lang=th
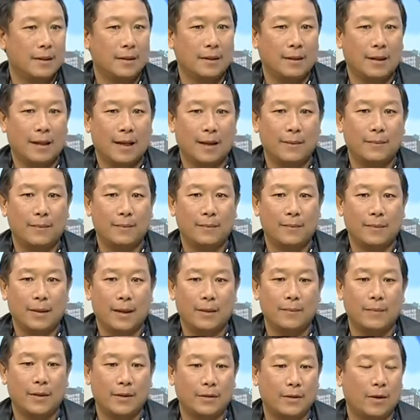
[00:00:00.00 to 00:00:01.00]
คือห้าม
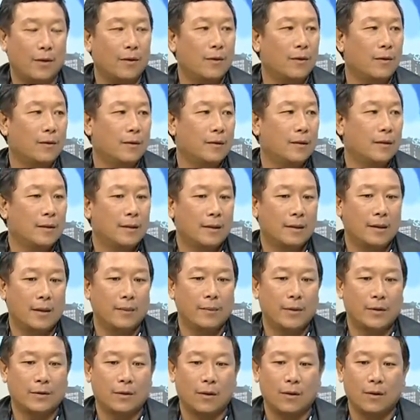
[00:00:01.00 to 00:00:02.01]
ห้ามมีสองคน
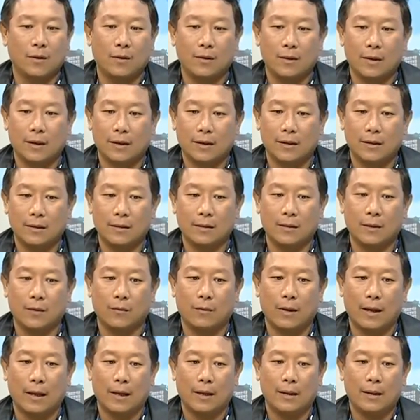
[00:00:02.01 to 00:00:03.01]
ถ้ามีสองคนเนี่ยคือ
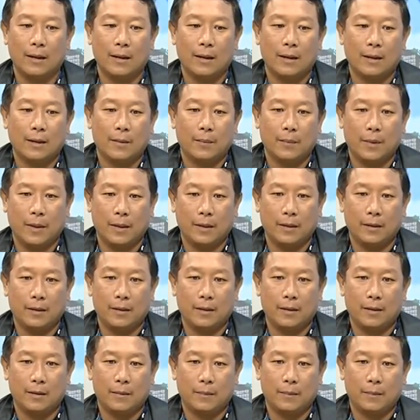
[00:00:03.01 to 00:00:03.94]
ถือว่าผิด